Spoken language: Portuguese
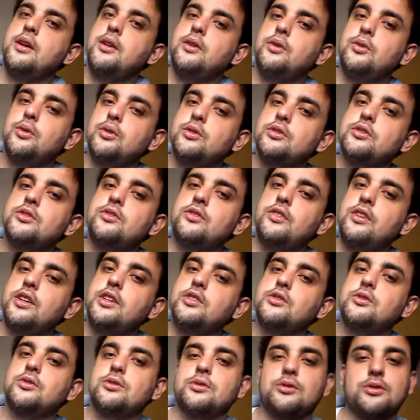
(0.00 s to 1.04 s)
dos
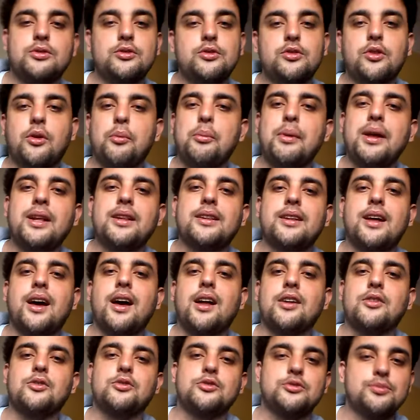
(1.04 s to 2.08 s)
vídeos, dos
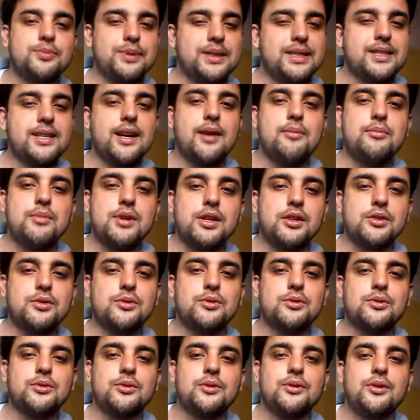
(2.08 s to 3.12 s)
comentários, dos
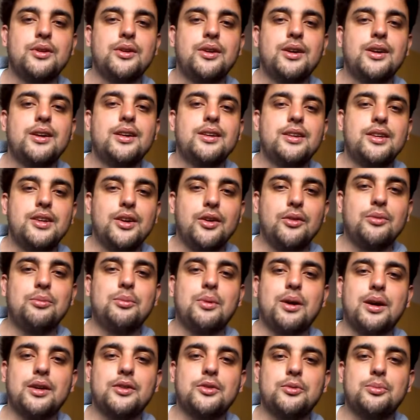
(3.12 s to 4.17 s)
pensamentos que eu
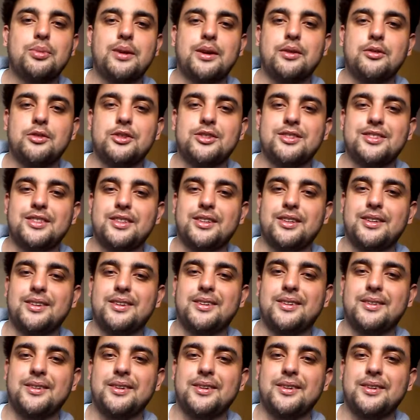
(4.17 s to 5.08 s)
mando para você.